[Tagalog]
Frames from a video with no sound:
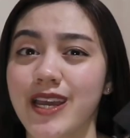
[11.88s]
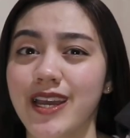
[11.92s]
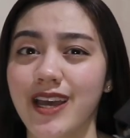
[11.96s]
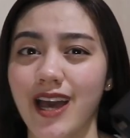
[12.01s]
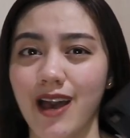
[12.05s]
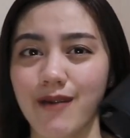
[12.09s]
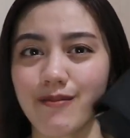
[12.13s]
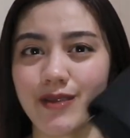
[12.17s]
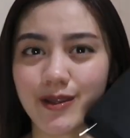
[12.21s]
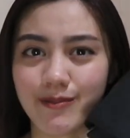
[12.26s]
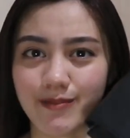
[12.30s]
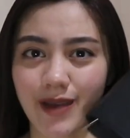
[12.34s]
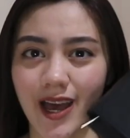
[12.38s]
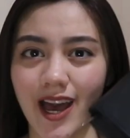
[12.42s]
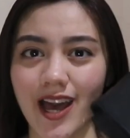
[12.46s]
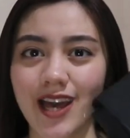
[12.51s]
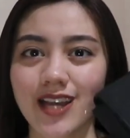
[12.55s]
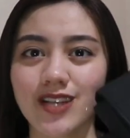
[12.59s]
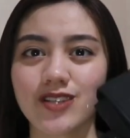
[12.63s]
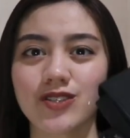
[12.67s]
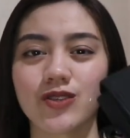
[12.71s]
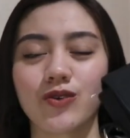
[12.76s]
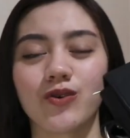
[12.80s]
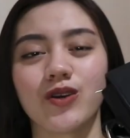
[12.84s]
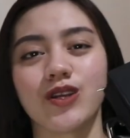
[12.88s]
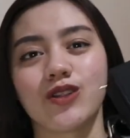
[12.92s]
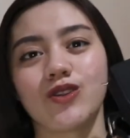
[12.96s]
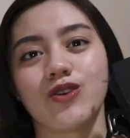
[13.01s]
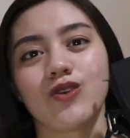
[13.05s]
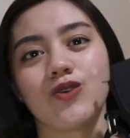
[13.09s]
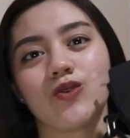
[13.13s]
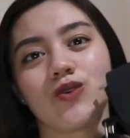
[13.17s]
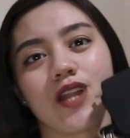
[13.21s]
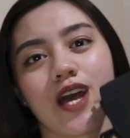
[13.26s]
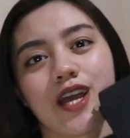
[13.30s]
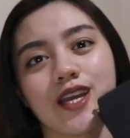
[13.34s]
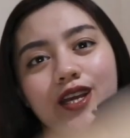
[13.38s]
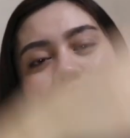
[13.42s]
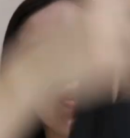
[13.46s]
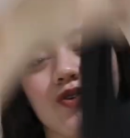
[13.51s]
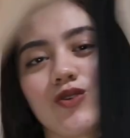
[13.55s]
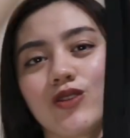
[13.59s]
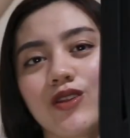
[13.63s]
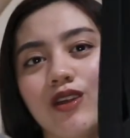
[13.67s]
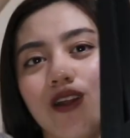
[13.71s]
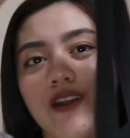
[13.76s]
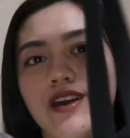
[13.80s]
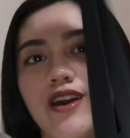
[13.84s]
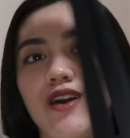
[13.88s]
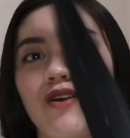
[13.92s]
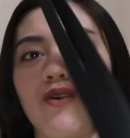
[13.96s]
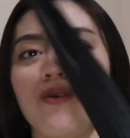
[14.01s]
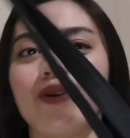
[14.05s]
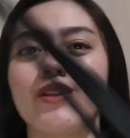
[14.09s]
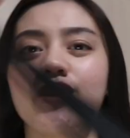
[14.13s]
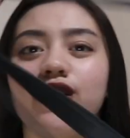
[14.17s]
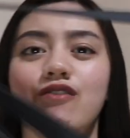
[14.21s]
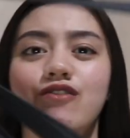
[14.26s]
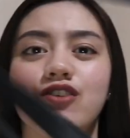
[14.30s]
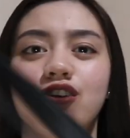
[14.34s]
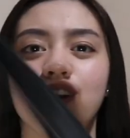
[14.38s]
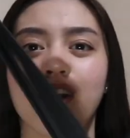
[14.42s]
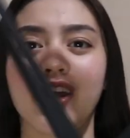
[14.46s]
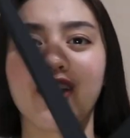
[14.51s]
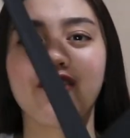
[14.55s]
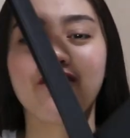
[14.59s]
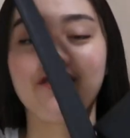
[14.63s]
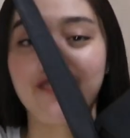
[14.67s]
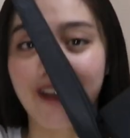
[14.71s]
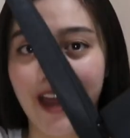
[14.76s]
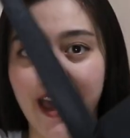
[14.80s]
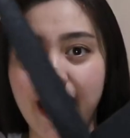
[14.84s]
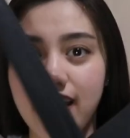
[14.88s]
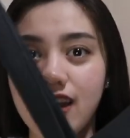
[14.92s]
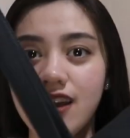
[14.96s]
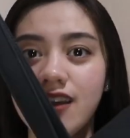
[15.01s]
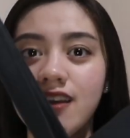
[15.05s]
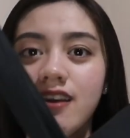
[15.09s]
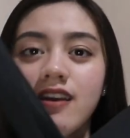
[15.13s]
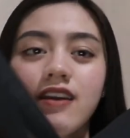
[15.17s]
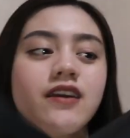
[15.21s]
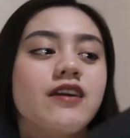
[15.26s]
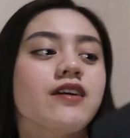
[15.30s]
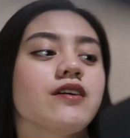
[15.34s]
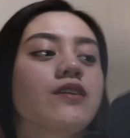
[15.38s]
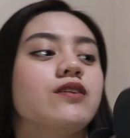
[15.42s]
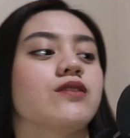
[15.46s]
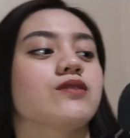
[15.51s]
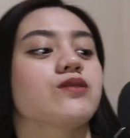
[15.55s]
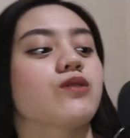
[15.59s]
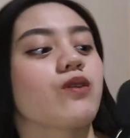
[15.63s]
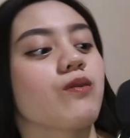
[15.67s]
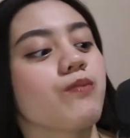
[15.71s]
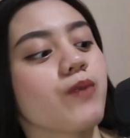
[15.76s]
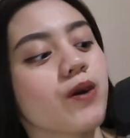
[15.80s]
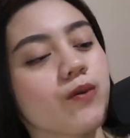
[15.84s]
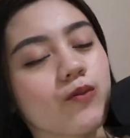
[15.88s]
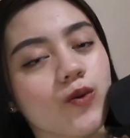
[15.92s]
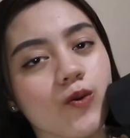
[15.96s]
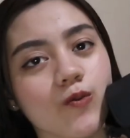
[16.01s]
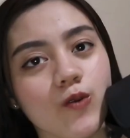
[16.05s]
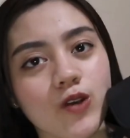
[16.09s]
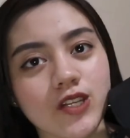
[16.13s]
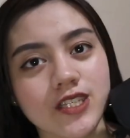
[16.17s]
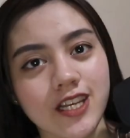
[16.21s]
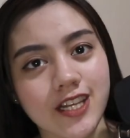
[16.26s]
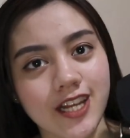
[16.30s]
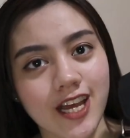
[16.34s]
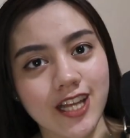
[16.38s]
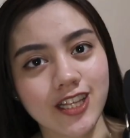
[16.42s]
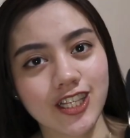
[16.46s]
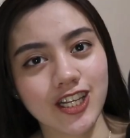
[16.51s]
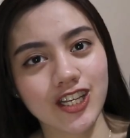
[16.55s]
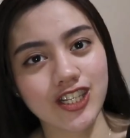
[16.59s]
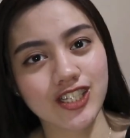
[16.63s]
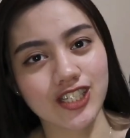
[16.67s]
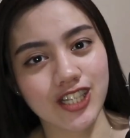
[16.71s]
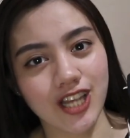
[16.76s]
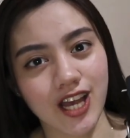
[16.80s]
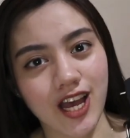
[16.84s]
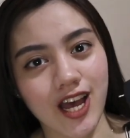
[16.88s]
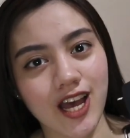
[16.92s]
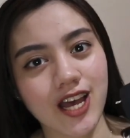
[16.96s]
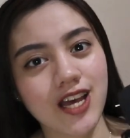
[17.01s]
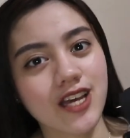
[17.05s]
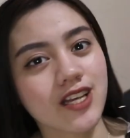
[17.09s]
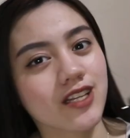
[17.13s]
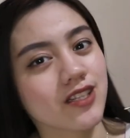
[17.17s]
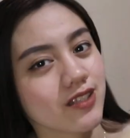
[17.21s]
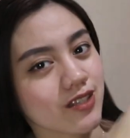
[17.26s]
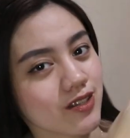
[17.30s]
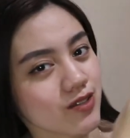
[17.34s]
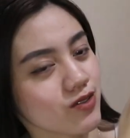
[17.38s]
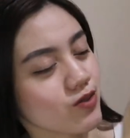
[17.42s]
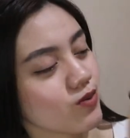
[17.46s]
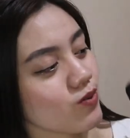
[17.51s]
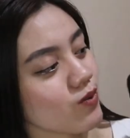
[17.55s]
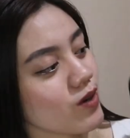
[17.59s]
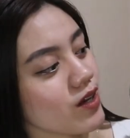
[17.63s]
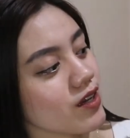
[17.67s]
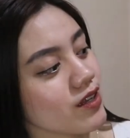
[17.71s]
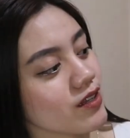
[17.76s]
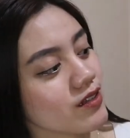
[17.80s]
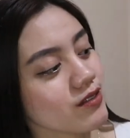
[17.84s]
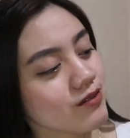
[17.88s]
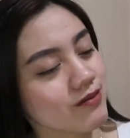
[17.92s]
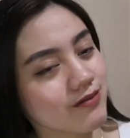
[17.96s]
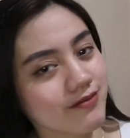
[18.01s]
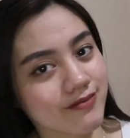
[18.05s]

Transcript: cabin bag. So ito yung lagi kong dalaw whenever I fly. So kapag bubuksan natin siya, this one,